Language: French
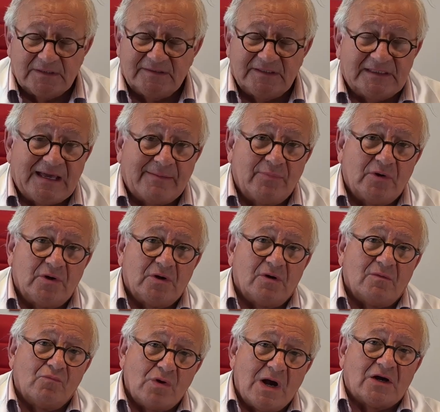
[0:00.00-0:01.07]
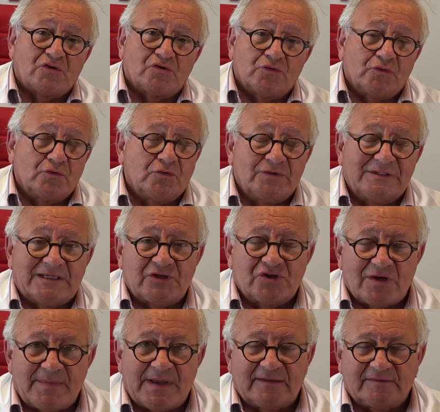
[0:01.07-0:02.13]
C'est d'abord boire, je ne le dirai
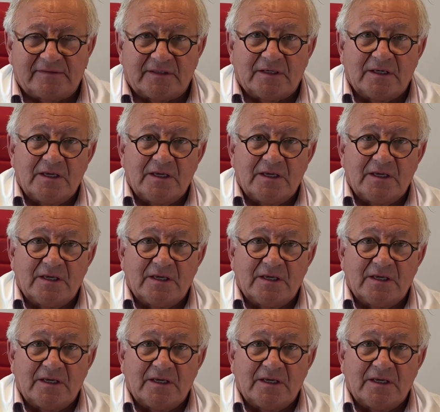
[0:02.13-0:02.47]
jamais assez.